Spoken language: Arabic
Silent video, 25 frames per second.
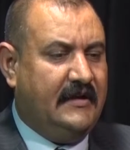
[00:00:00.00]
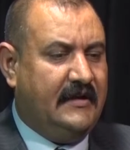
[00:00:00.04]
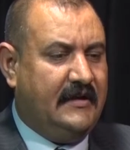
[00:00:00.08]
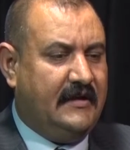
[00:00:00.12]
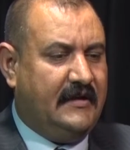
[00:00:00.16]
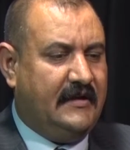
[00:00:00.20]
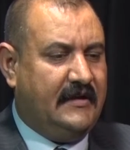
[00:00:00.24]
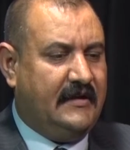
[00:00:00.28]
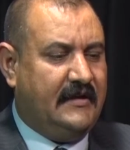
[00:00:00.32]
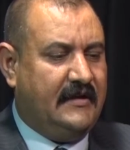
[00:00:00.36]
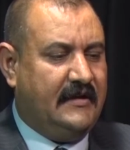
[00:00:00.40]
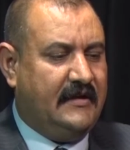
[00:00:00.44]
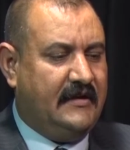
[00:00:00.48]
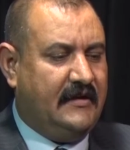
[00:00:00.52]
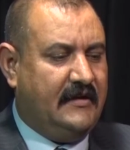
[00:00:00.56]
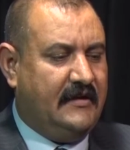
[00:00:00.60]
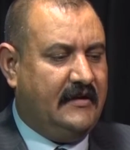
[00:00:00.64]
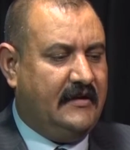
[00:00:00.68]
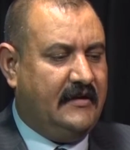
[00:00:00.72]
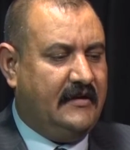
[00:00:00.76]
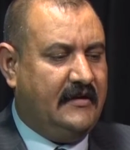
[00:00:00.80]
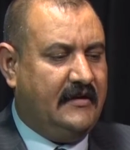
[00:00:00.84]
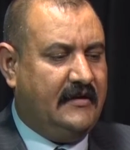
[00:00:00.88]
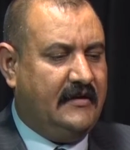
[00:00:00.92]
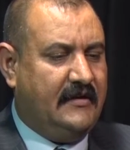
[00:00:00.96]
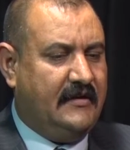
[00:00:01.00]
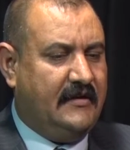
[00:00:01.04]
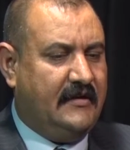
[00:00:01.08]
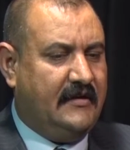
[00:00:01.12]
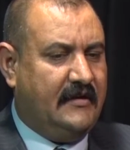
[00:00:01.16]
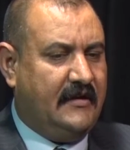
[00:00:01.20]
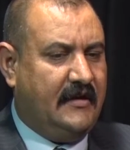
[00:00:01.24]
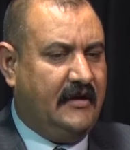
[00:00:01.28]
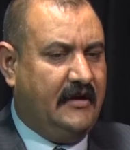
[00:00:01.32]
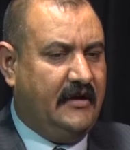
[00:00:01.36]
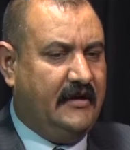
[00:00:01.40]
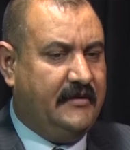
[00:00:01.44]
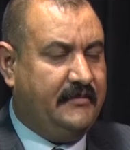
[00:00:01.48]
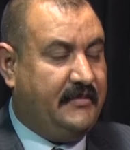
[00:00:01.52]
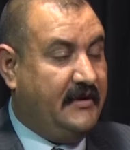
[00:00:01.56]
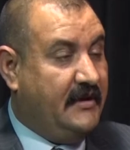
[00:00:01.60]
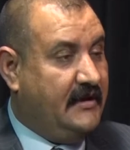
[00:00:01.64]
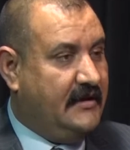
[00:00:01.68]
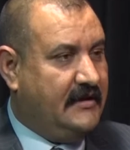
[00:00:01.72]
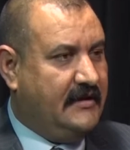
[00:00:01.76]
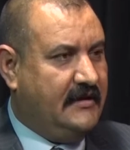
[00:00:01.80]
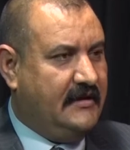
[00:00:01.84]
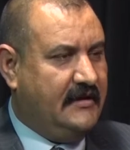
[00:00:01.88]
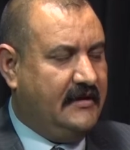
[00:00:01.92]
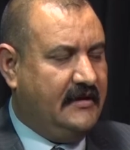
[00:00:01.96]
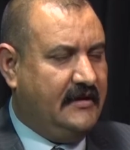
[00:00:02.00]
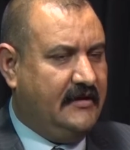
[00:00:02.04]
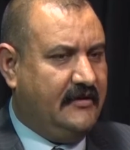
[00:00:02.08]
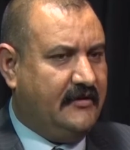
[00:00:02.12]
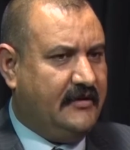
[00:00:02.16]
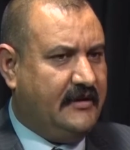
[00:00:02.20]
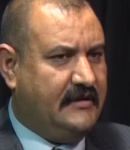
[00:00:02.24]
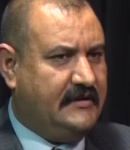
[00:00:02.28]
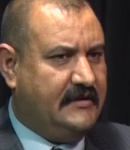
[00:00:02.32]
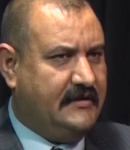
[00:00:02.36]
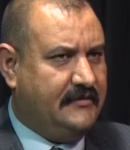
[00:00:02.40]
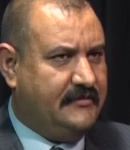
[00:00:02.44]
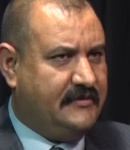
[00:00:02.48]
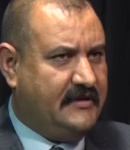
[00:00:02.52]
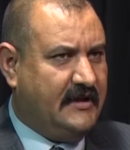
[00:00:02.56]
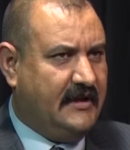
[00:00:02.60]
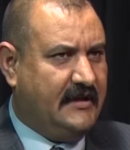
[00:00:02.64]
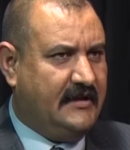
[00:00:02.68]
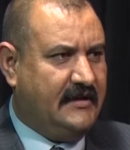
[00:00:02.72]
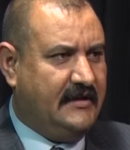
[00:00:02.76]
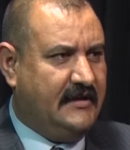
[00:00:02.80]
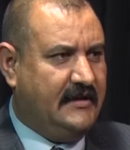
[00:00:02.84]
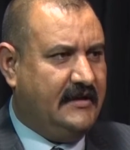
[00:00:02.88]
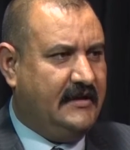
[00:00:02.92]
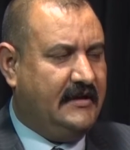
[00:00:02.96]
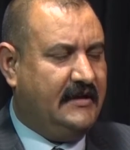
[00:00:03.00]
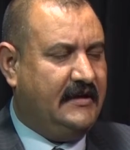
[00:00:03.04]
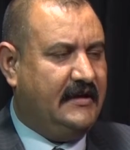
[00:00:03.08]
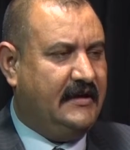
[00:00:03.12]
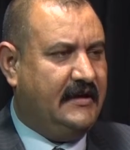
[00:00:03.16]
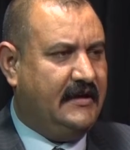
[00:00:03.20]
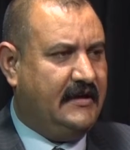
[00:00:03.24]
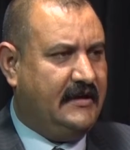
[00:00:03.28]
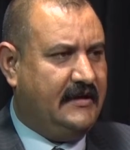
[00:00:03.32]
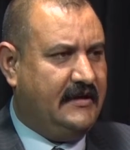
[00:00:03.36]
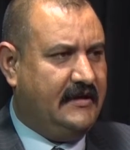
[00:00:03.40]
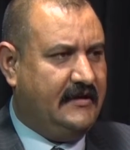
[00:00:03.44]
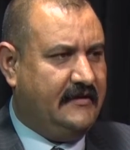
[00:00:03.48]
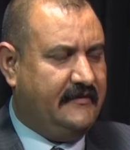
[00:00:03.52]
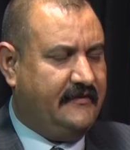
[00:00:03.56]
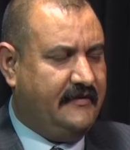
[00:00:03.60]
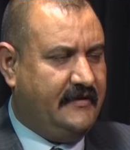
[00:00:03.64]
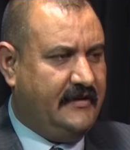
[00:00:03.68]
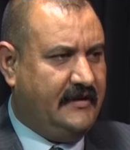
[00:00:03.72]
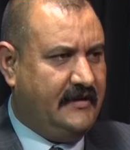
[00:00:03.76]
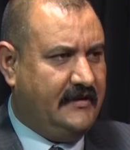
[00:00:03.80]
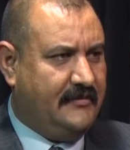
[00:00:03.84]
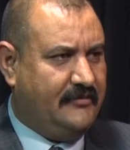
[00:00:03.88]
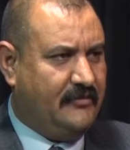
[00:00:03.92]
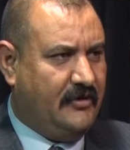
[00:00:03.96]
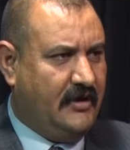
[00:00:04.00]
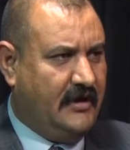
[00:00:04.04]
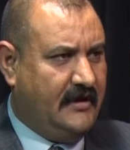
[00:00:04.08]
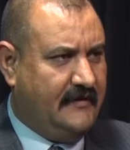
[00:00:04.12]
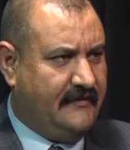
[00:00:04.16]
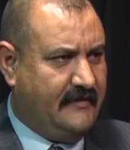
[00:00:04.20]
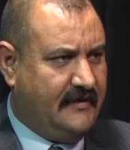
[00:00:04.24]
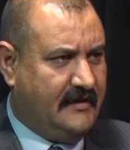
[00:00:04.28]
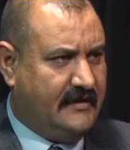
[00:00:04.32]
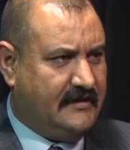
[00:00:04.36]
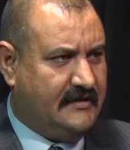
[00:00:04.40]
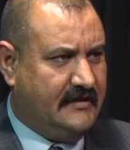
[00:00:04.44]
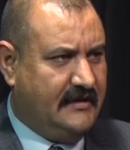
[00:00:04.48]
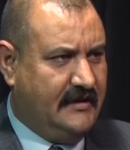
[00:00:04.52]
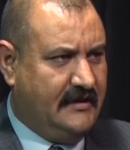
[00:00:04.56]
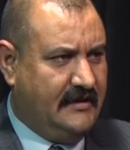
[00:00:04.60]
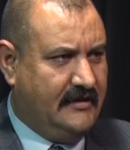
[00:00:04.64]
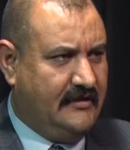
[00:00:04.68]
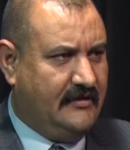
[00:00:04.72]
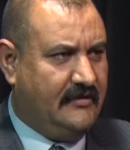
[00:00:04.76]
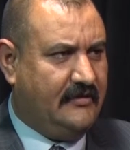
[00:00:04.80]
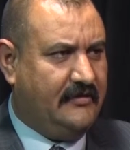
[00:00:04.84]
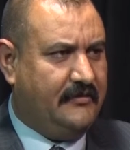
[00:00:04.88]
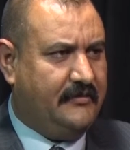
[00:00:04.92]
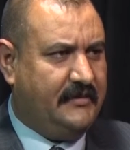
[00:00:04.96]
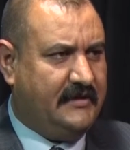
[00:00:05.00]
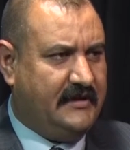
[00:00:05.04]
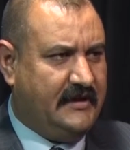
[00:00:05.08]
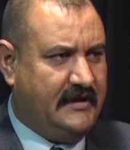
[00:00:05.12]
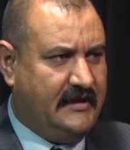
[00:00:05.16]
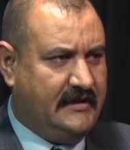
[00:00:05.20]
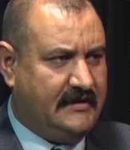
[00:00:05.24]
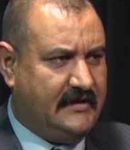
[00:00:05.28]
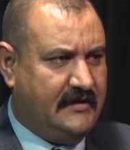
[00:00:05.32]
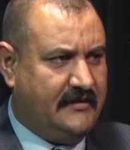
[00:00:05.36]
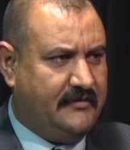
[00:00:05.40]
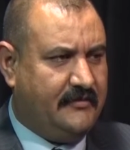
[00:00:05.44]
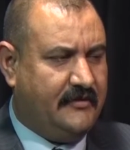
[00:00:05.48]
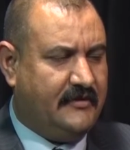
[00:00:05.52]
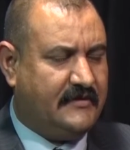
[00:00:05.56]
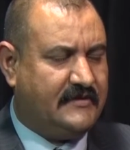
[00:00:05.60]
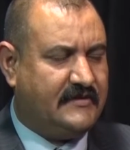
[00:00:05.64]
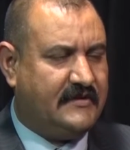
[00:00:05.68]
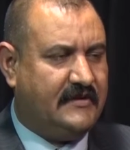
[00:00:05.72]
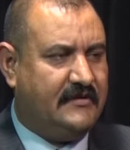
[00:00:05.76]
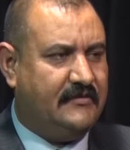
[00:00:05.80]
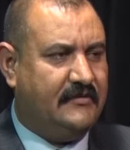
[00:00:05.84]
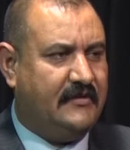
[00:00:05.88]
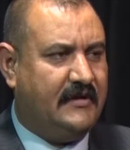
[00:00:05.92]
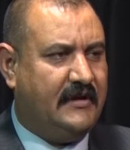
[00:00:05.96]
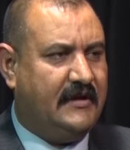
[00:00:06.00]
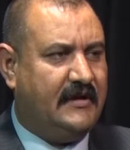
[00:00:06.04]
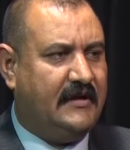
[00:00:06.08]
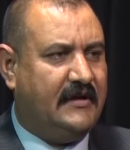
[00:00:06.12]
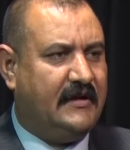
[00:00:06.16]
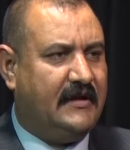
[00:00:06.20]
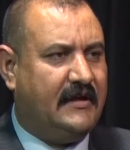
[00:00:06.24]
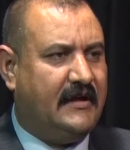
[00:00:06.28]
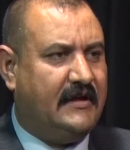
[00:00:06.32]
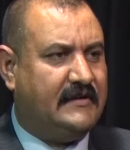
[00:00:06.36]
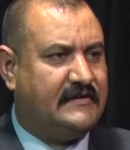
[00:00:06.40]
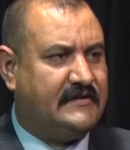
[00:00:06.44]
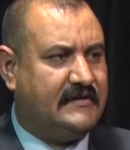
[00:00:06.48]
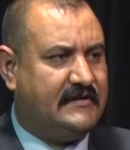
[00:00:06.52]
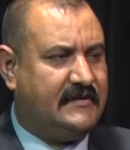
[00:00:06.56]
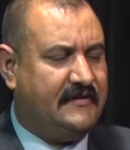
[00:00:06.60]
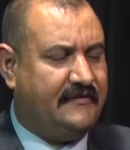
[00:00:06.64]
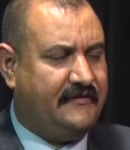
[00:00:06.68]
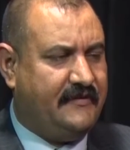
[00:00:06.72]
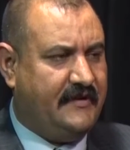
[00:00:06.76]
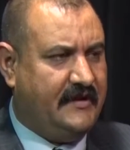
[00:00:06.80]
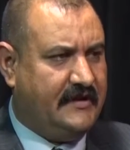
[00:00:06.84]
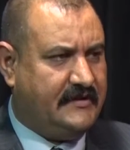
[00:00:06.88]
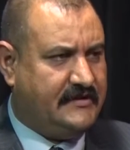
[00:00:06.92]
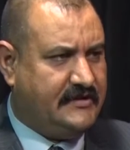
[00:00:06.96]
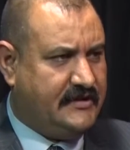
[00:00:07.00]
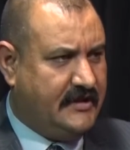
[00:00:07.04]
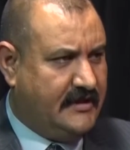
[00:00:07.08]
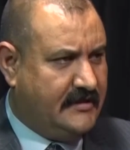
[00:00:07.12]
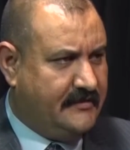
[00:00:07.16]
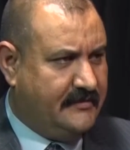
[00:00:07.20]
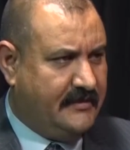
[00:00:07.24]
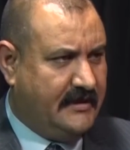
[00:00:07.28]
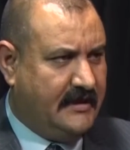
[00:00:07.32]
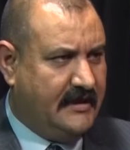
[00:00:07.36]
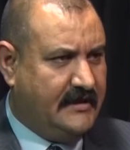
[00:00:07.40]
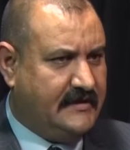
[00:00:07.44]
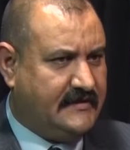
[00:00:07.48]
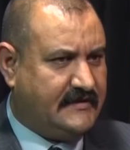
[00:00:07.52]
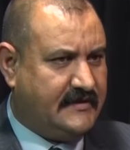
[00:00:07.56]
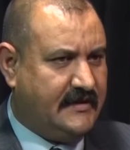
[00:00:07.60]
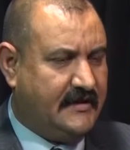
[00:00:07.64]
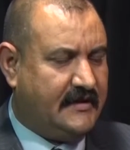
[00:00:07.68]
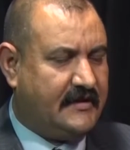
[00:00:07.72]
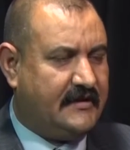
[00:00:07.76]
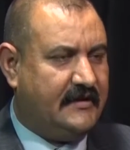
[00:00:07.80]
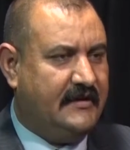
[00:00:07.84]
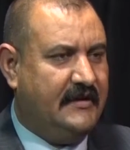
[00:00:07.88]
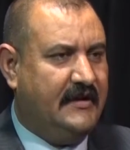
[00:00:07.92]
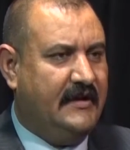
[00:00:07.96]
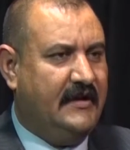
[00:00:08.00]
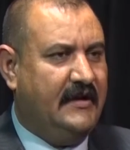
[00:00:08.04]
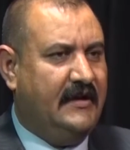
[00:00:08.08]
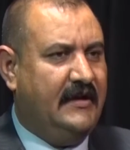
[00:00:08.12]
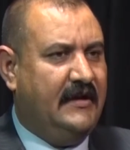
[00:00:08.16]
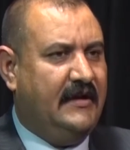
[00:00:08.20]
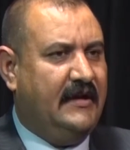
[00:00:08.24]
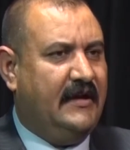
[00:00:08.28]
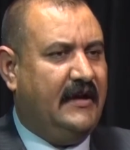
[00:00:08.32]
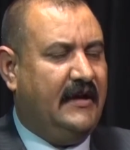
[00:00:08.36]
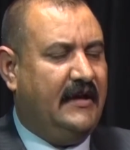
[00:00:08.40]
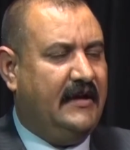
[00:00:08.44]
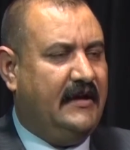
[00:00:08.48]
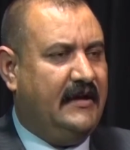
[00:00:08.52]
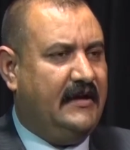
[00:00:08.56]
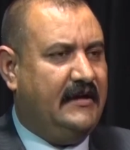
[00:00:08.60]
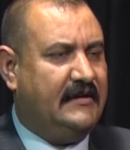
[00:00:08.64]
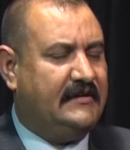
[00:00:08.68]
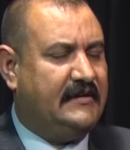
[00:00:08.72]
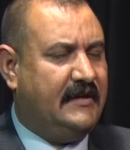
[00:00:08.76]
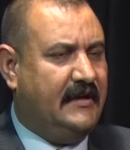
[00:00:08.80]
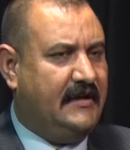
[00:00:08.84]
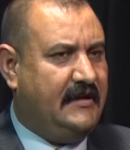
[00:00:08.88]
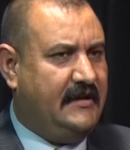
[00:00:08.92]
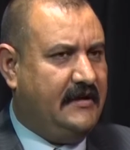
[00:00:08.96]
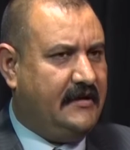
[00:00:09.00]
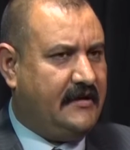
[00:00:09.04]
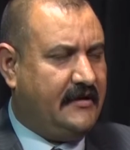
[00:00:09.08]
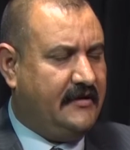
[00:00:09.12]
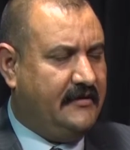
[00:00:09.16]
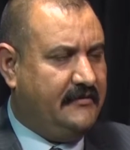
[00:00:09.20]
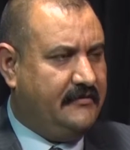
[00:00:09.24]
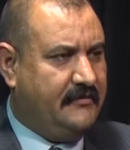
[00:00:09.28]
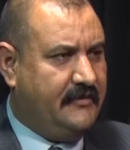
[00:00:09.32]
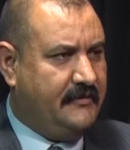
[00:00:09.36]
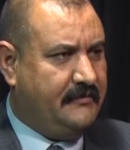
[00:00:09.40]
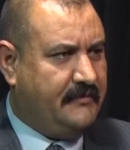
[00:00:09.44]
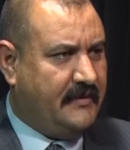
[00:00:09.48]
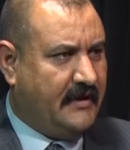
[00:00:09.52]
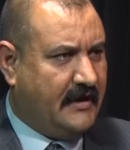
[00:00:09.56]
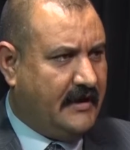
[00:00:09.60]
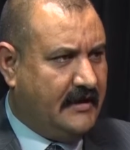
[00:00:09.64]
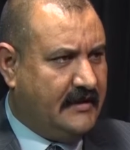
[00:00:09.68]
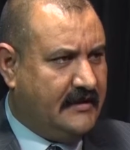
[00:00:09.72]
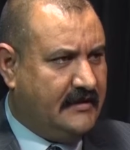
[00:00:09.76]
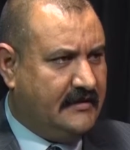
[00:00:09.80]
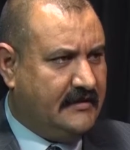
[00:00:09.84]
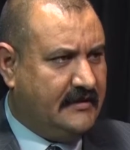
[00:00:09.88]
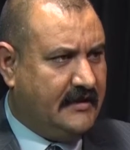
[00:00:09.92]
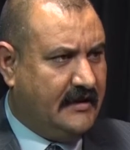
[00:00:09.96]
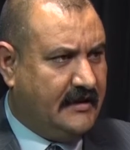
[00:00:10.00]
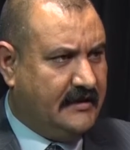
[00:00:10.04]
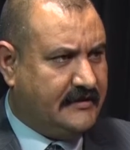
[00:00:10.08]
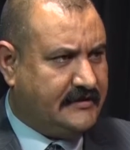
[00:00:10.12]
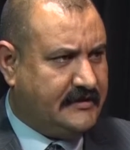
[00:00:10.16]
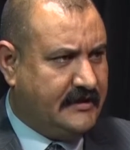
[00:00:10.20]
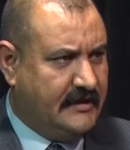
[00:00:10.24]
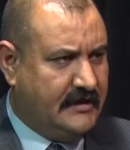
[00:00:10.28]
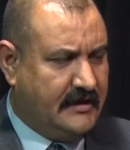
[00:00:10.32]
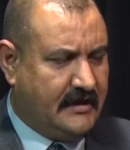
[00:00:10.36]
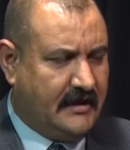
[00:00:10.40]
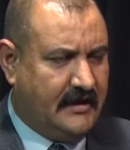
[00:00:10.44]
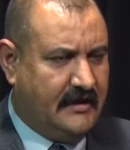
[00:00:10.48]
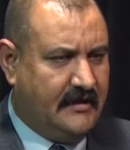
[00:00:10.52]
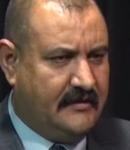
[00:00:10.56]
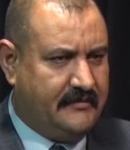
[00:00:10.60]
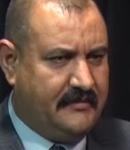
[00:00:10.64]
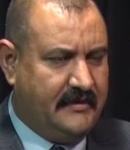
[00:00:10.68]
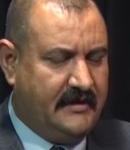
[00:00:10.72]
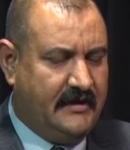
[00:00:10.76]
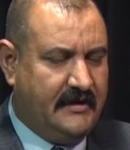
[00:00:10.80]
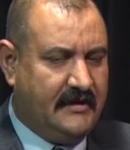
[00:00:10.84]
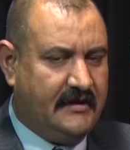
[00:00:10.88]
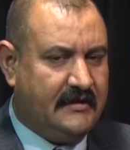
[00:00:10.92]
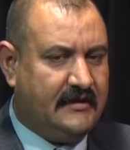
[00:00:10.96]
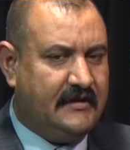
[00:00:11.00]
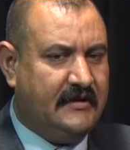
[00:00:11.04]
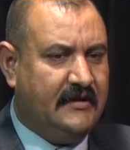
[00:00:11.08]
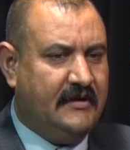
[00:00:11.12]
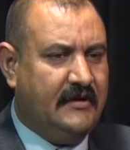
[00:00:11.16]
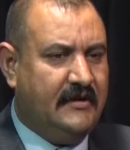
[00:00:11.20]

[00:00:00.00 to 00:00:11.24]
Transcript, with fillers: آه، أحب أن أقدم تهنئة لأهلي في محافظة نينو ومدينة الموصل وخاصة في الجانب الأيسر على تحريرهم من براثن داعش الإرهابية